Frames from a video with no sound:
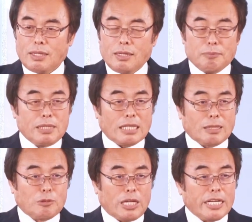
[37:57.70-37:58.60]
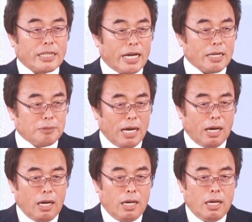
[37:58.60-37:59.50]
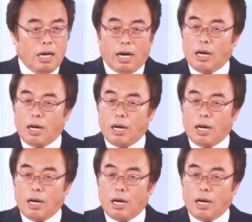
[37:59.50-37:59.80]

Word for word: 皆さんも何かあればああ